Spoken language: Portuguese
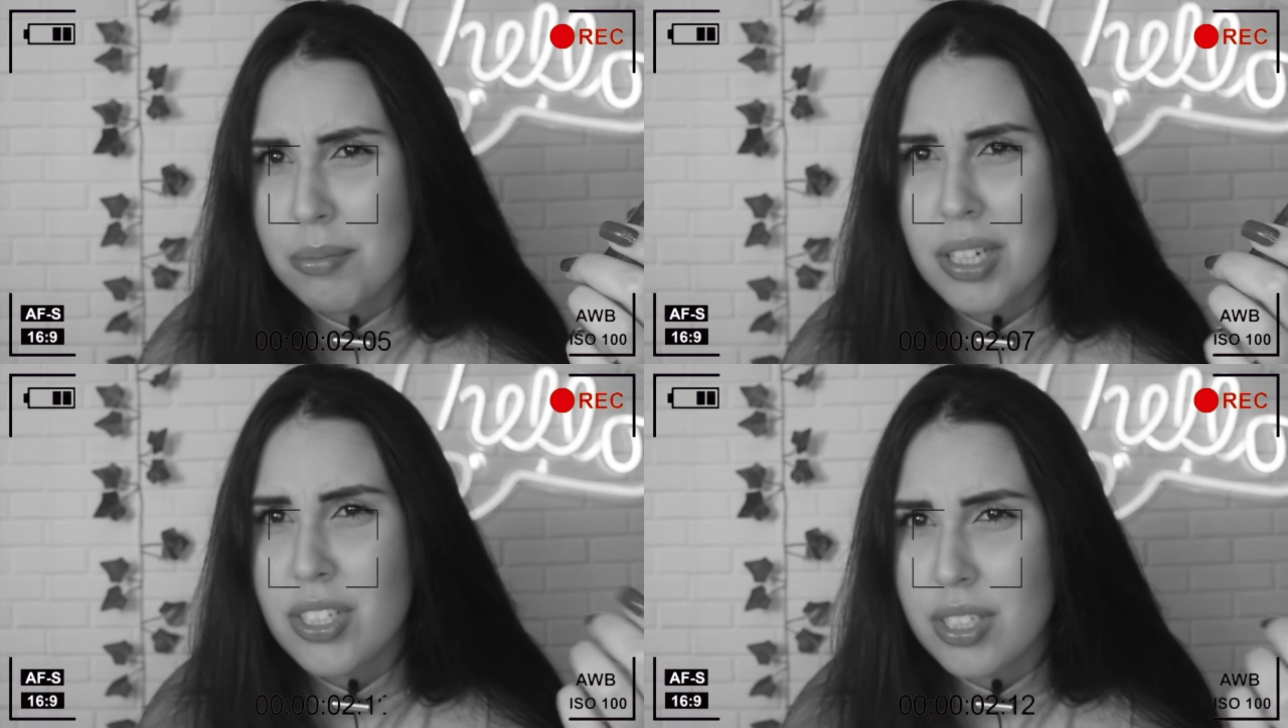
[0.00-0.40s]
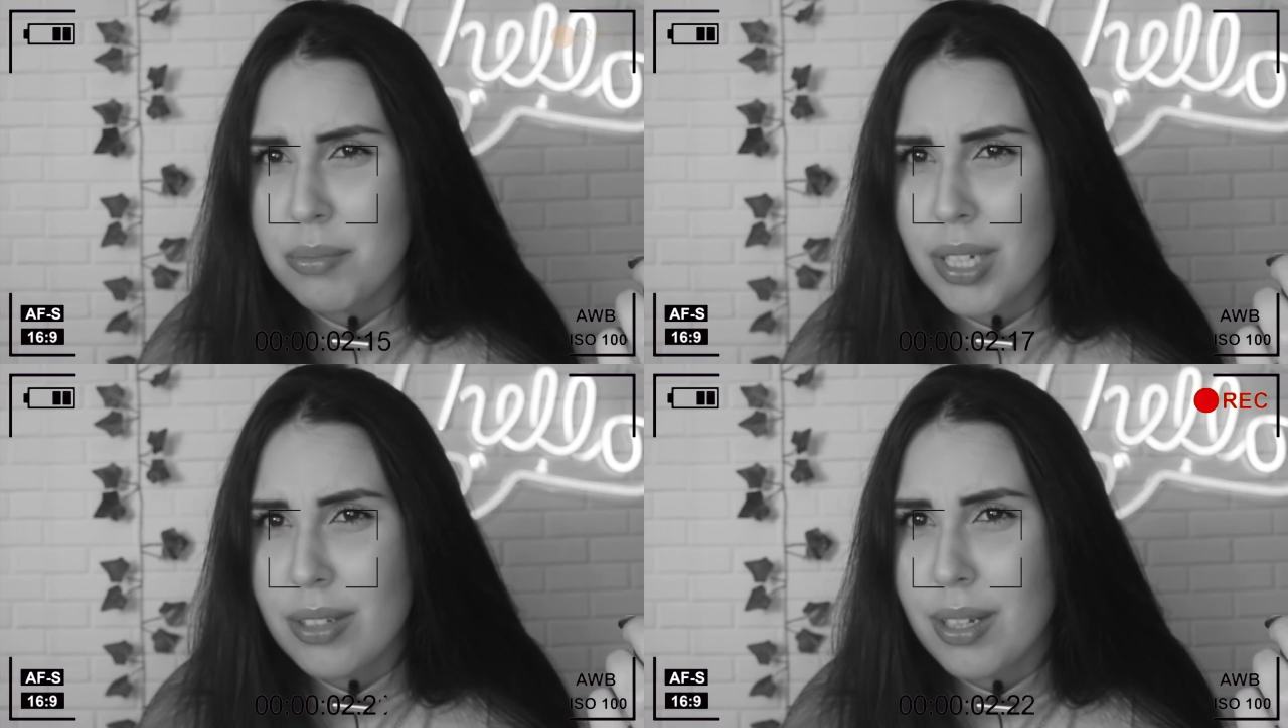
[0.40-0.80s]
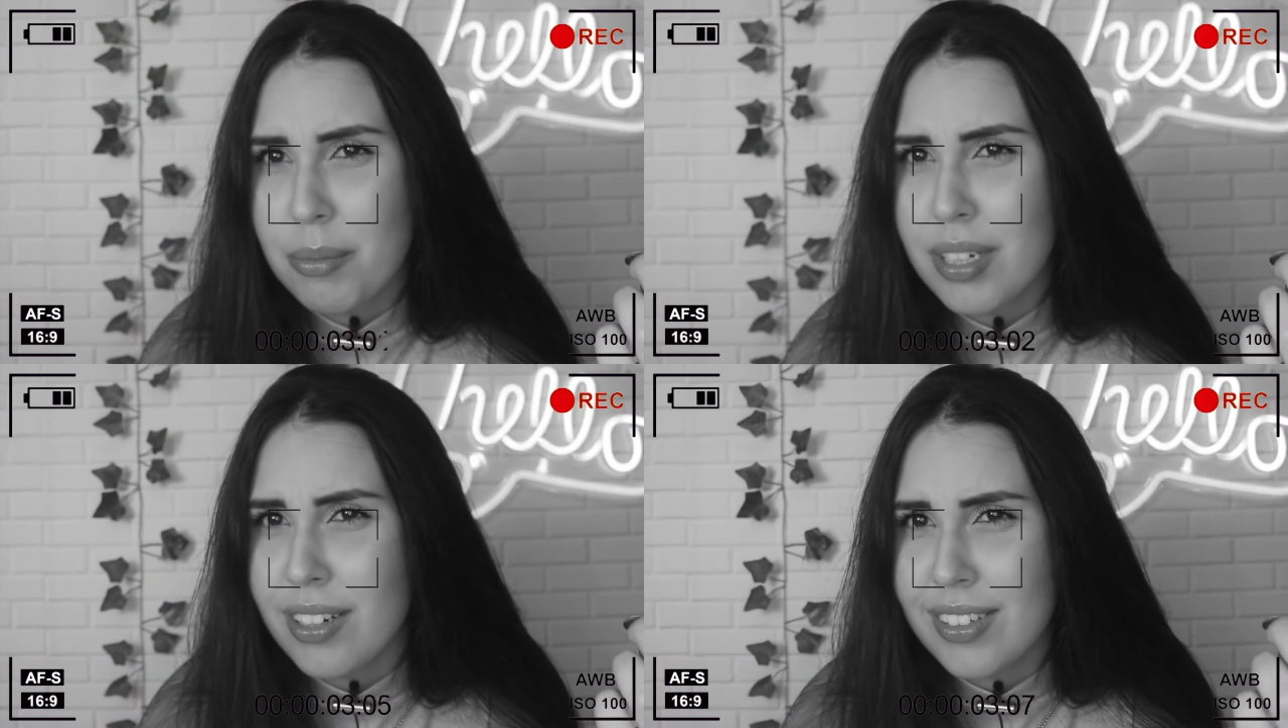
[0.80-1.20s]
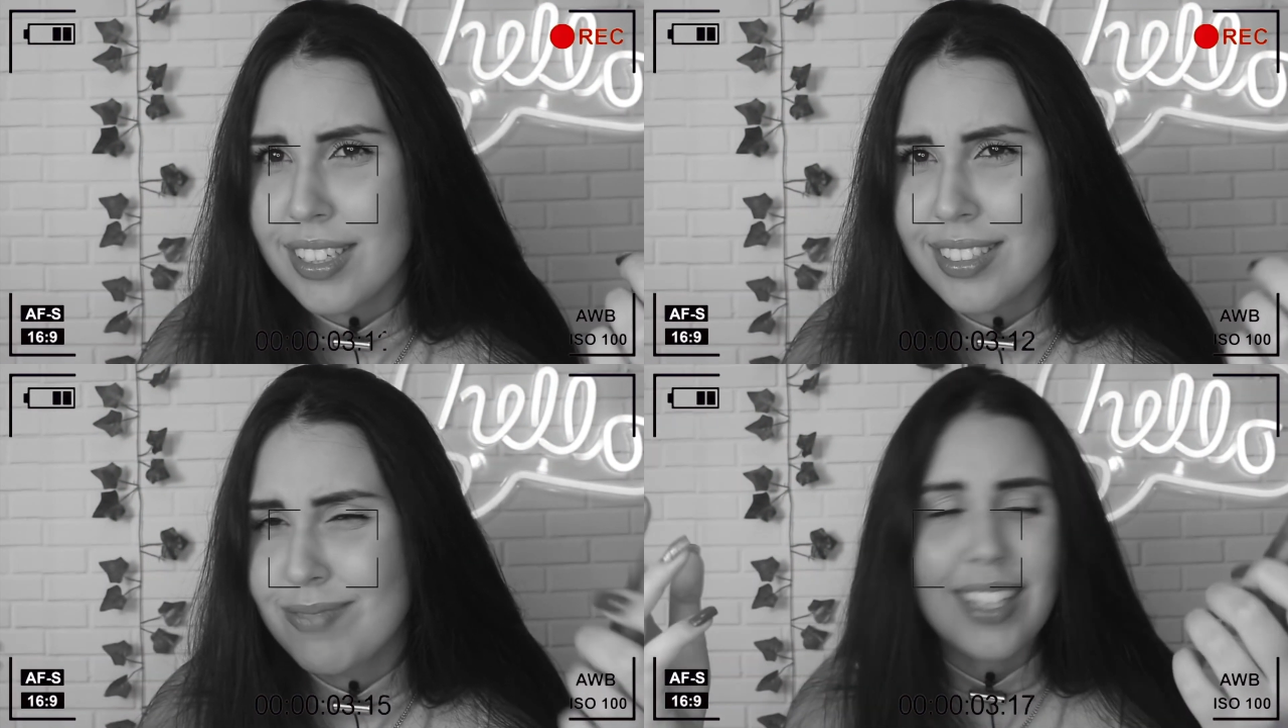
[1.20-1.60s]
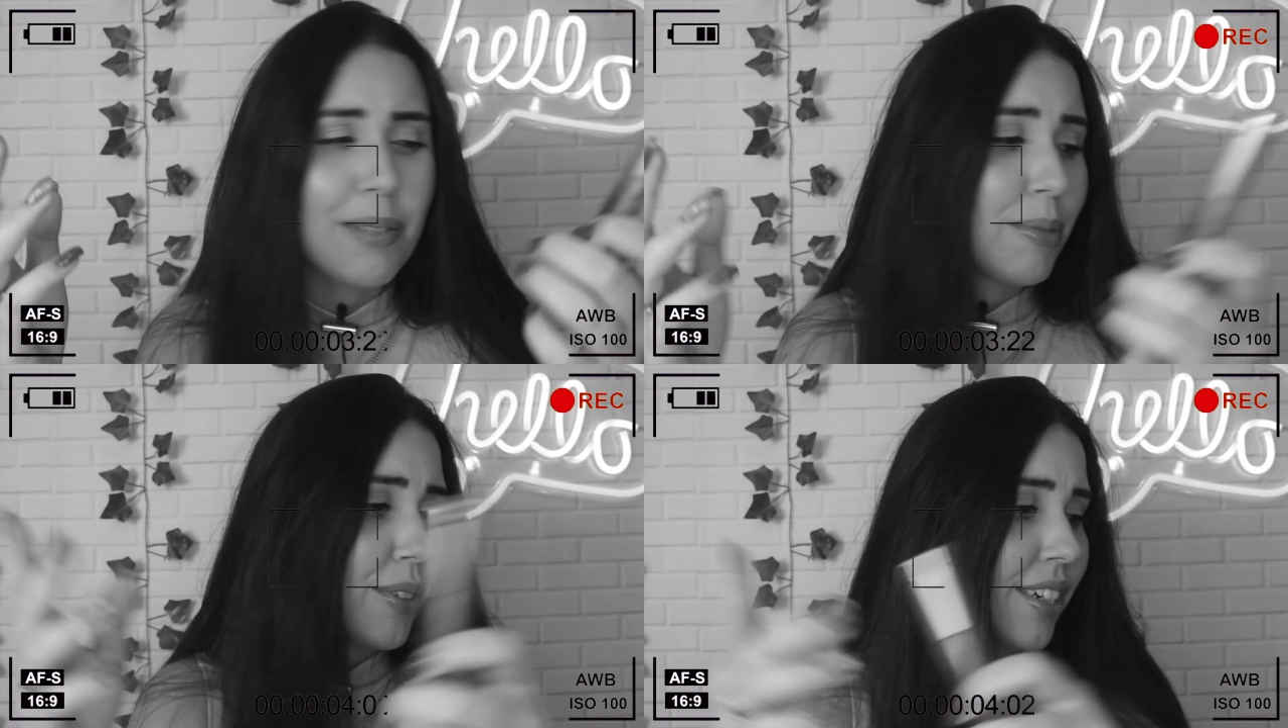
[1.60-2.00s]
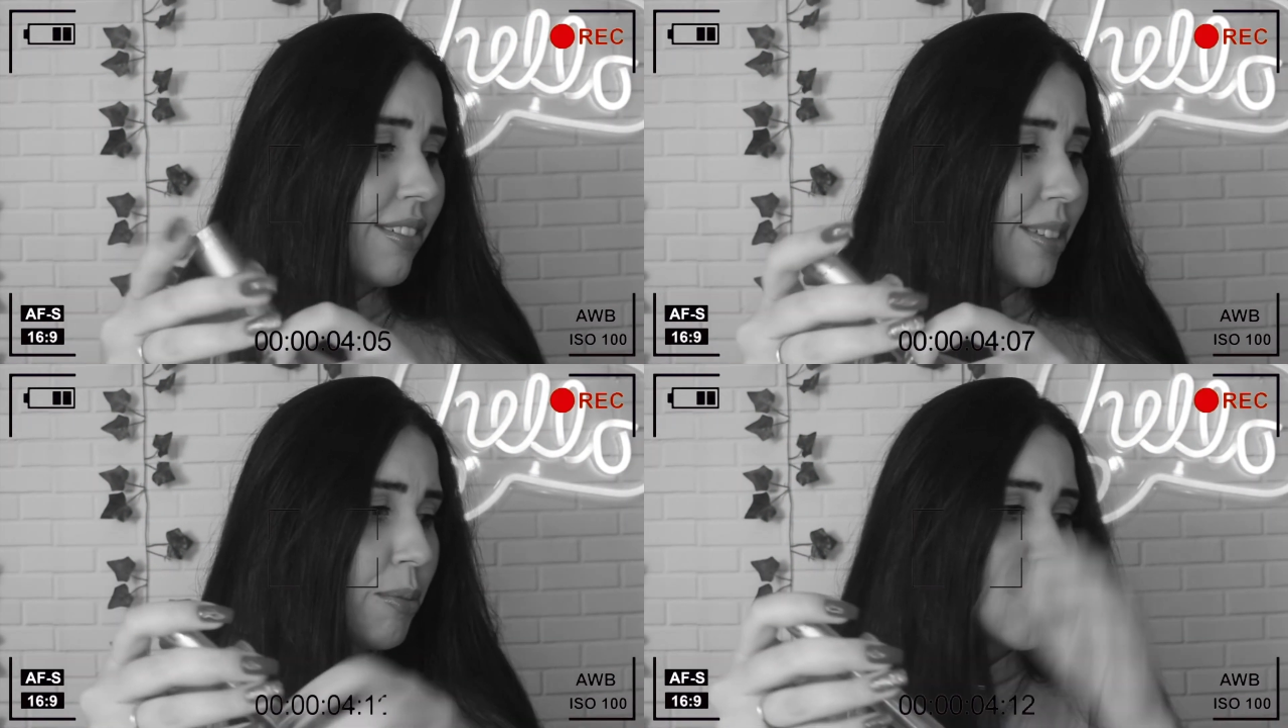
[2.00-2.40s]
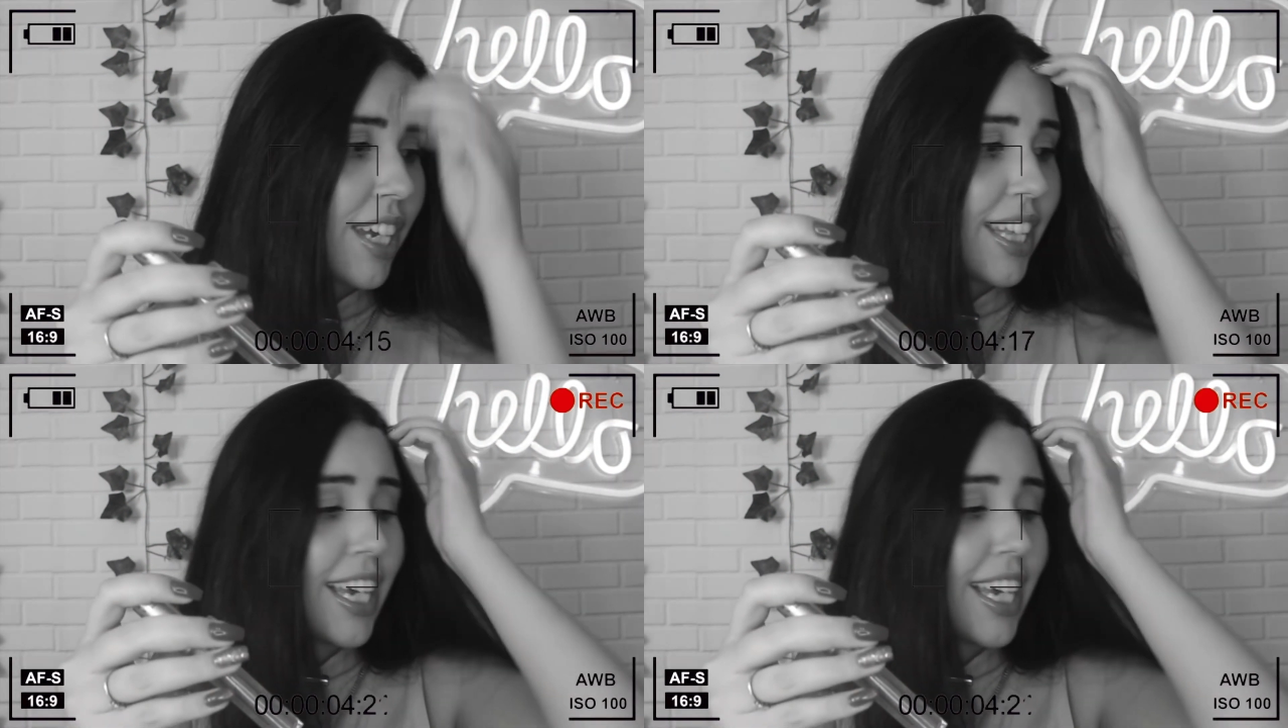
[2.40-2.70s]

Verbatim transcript: Preenchimento labial, né? Aquela blogueira não sabe de nada.